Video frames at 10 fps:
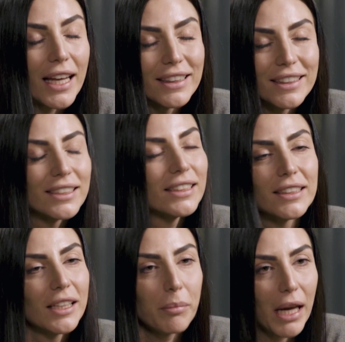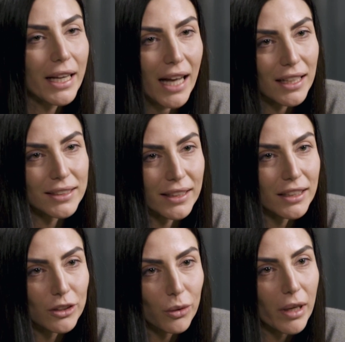e di sentirmi a casa
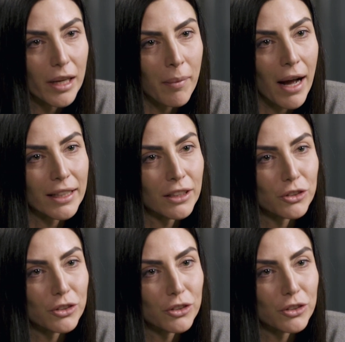dentro quelle mani,